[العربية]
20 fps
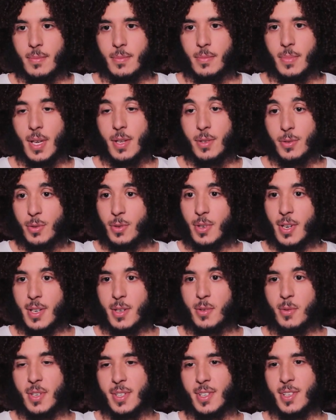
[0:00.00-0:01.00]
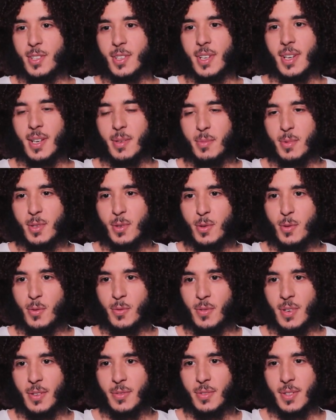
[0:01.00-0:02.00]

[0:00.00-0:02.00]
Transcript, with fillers: بيان سور راني واجد ان شاء الله باش نكون في لا